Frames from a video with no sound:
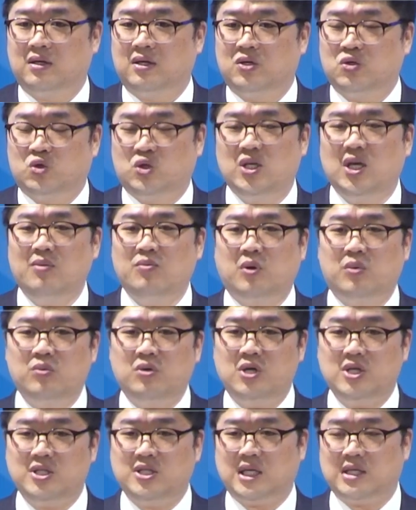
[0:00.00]
뒤에
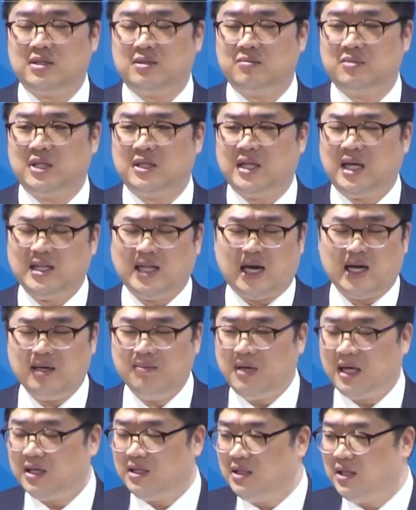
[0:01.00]
머물러 있지 않습니다. 나 나이
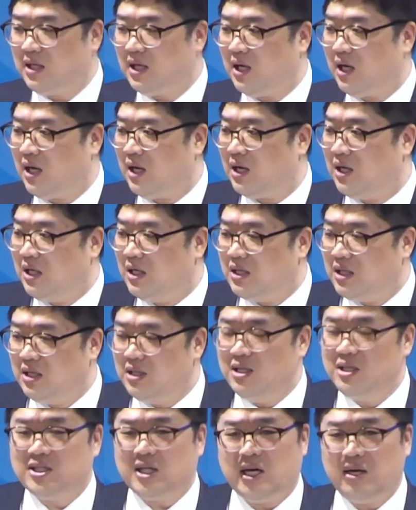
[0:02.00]
많으니까
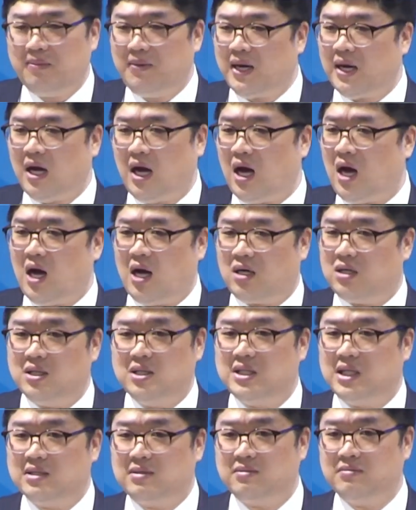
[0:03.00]
너희들 잘해봐라
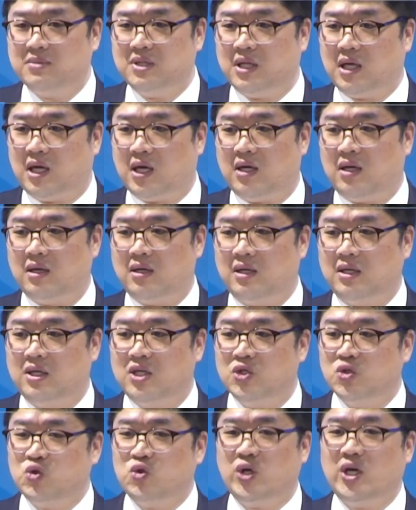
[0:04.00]
그러지 않습니다.
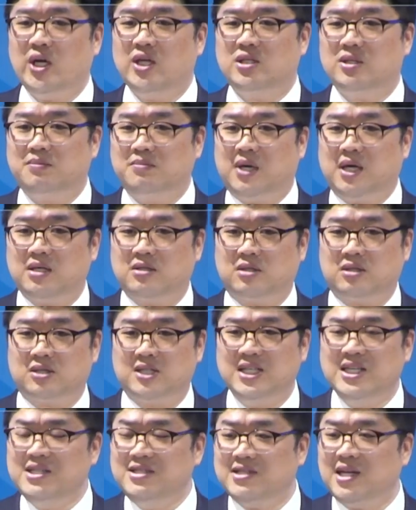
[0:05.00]
최전방에 서서
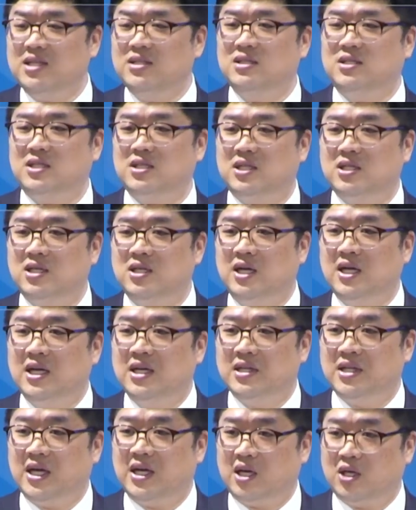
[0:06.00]
이 산지를
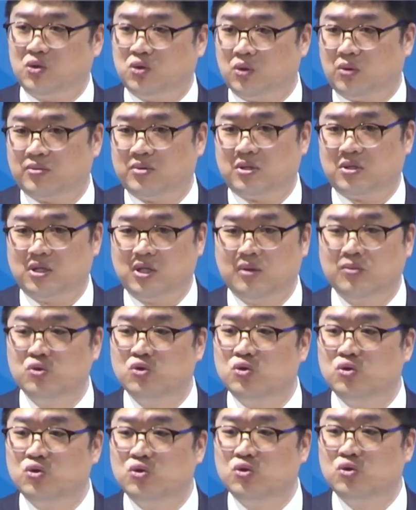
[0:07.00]
내게 주옵소서. 여러분
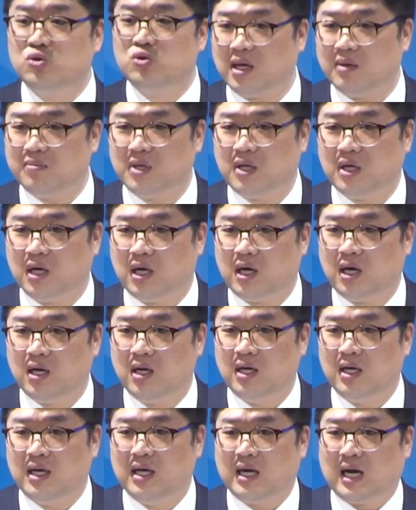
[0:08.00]
누가 이야기합니까?
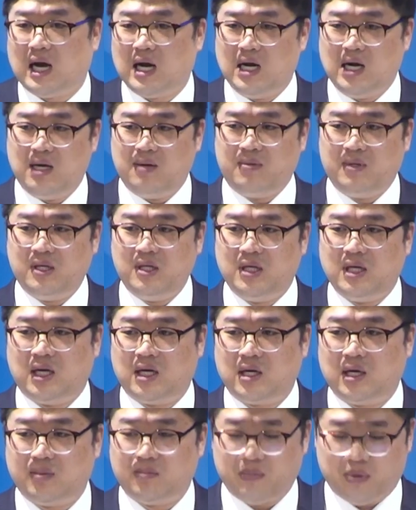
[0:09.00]
갈렙이
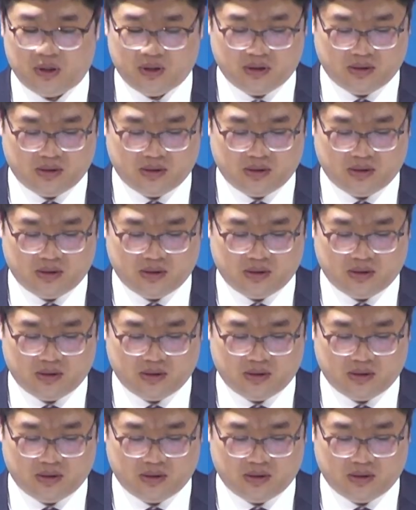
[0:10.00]
이야기합니다.